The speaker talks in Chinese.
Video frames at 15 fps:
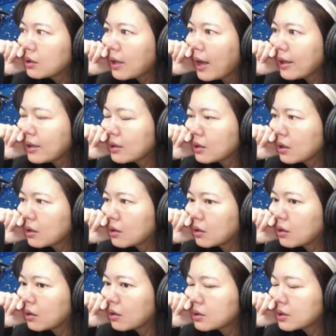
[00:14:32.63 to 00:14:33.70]
它的那
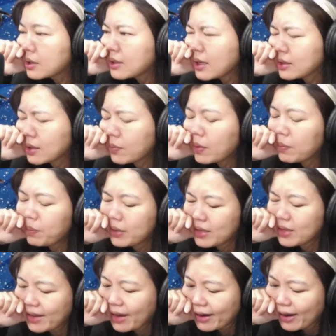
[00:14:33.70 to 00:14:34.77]
个生产成本比
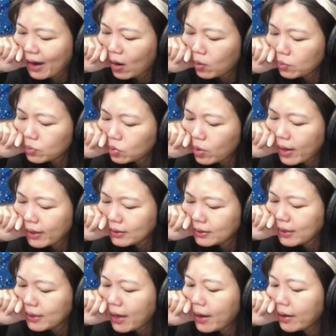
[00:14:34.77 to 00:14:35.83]
人家高，所以它
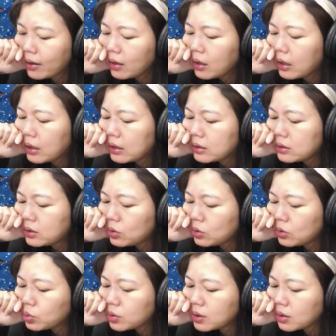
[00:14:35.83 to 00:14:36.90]
现在几
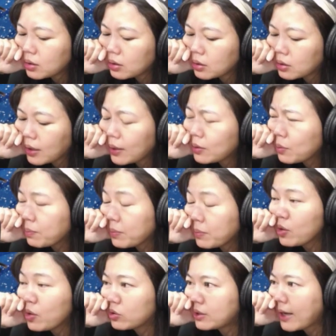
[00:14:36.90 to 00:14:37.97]
乎是它的
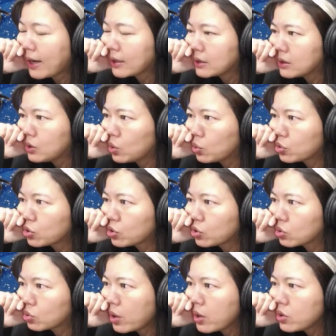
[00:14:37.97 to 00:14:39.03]
它没有价格优
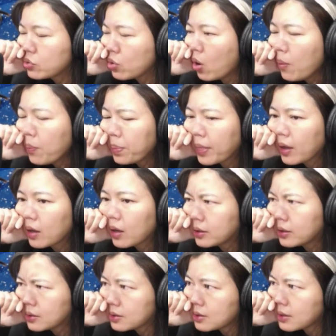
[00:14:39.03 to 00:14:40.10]
势，所以就。
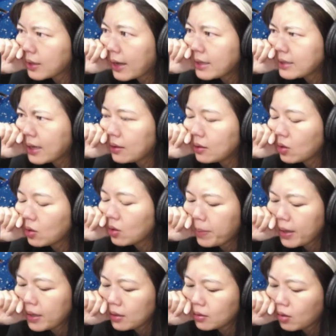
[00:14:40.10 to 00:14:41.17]
可能是开采一桶
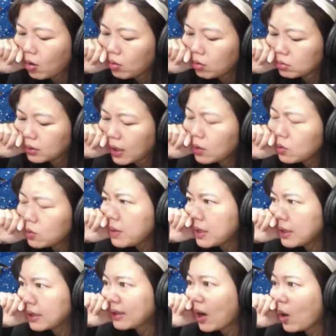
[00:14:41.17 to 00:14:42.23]
赔一桶，然后就
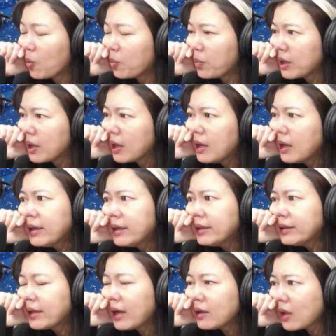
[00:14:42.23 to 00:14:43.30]
面临倒闭。
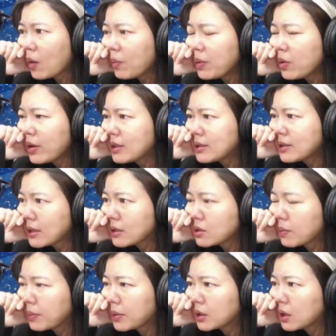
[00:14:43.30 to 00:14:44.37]
然它倒闭会影响
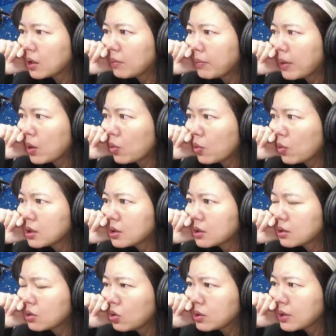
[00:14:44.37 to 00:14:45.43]
什么呢？美国的
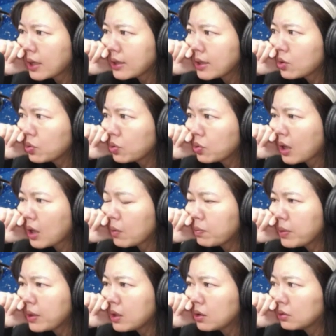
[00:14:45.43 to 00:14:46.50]
石油产业如果
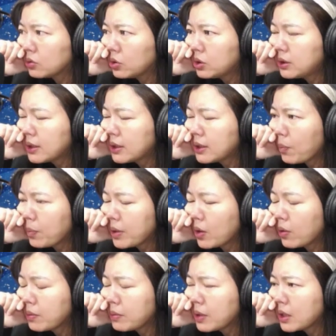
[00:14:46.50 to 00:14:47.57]
倒闭，有一些倒
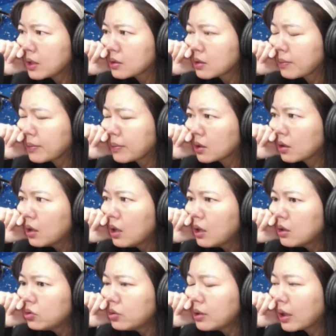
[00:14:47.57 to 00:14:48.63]
闭后会面临什么呢？
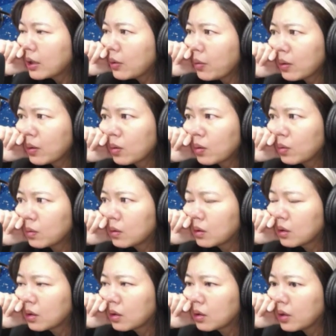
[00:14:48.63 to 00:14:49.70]
就能源股
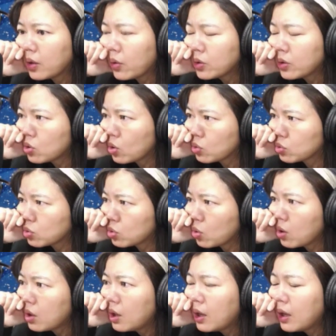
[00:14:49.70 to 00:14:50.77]
也会重
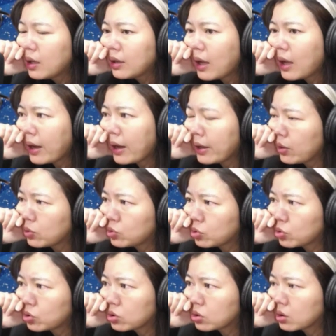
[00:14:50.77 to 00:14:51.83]
挫。然后还有
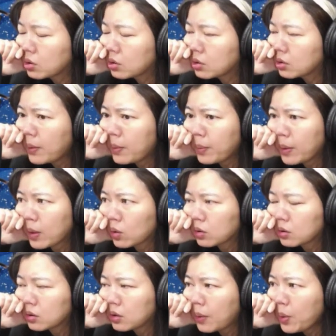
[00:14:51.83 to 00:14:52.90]
就是他们每
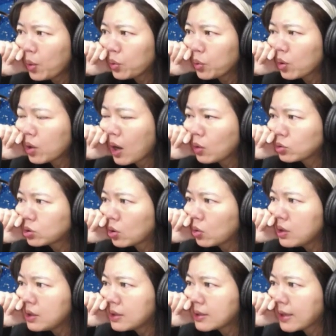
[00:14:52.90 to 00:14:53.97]
他们有很多高
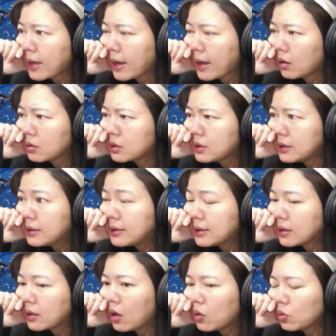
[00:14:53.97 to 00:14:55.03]
收益债哦，基
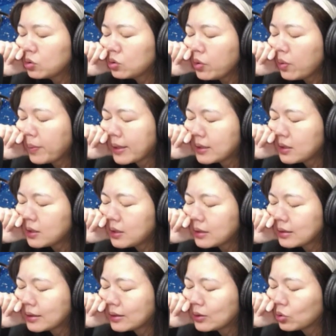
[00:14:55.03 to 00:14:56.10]
金哦，我觉得有买基
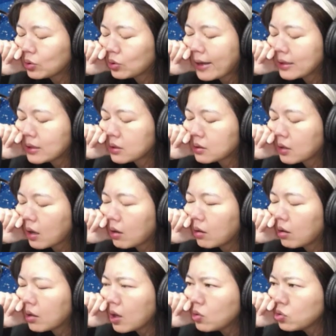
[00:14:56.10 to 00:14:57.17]
金的人就大概知道
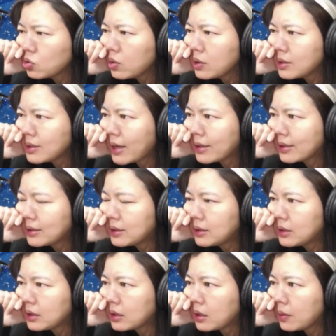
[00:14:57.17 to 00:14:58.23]
哈。高收益债的
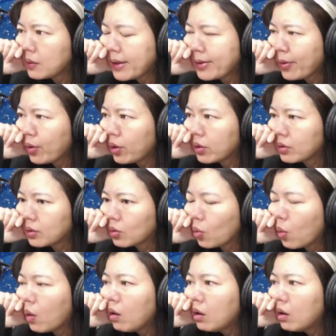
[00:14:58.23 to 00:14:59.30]
基金里面有很
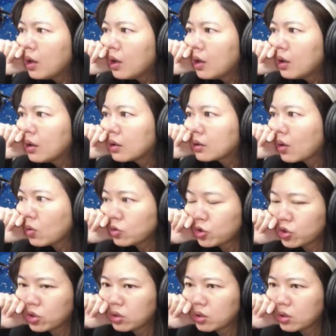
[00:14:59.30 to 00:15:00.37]
多都
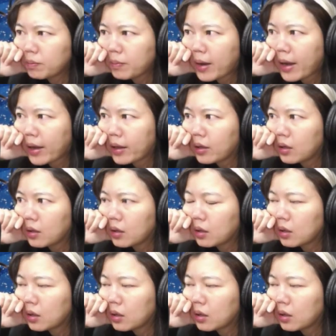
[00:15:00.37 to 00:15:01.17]
是买